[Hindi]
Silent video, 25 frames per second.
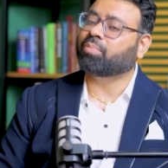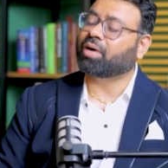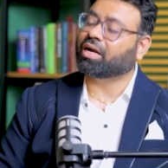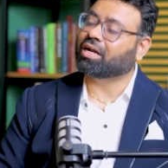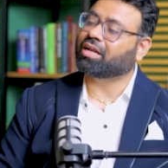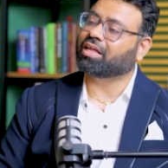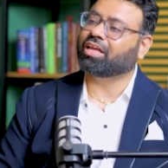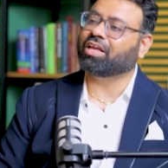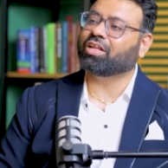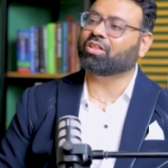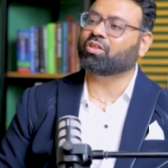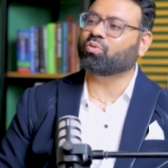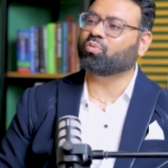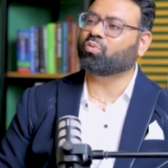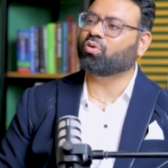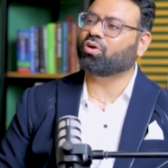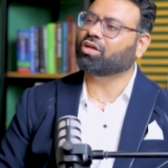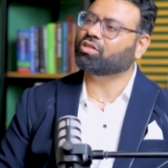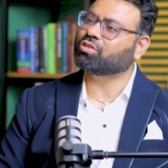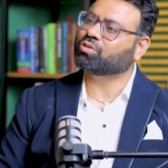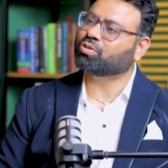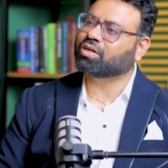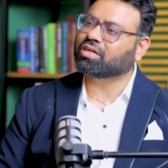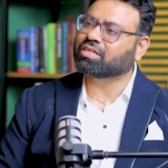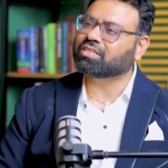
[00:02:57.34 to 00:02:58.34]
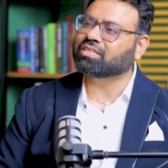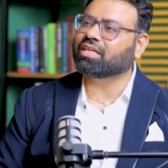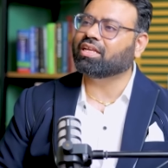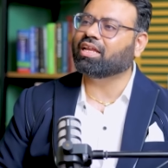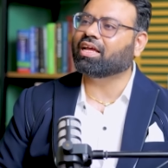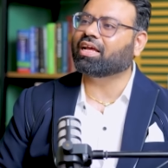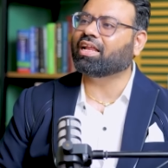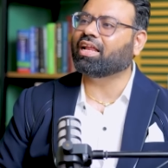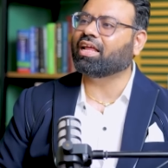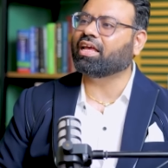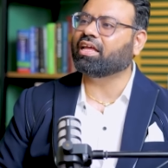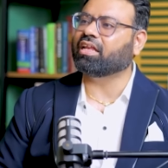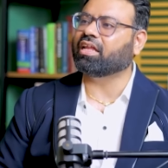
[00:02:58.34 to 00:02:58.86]
भटके तो वो हैं जो घर से
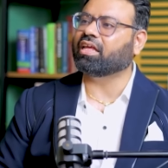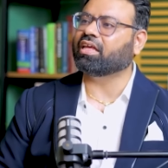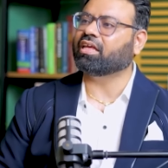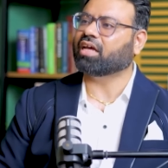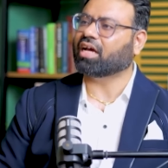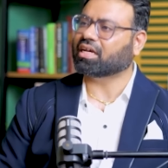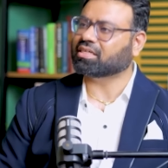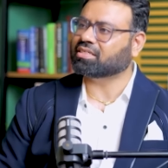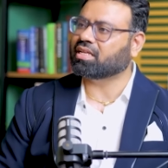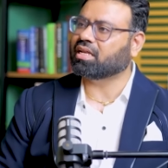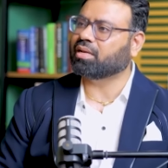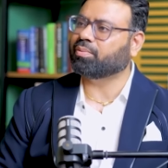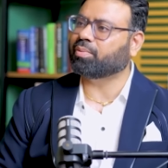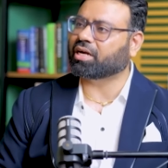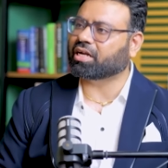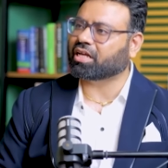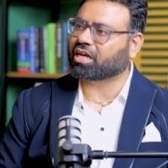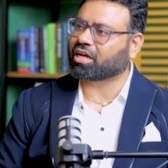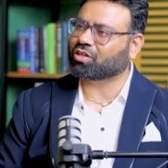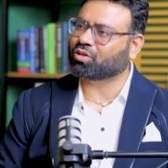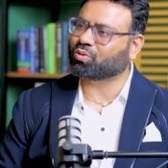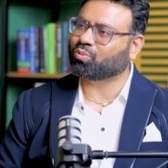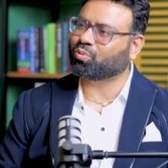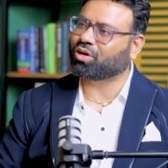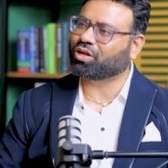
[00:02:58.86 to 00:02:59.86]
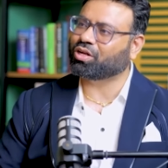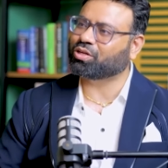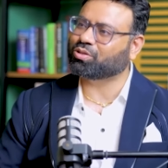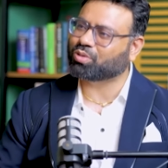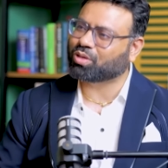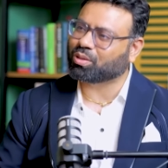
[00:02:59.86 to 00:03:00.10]
निकले ही नहीं असली भटका तो वो है ना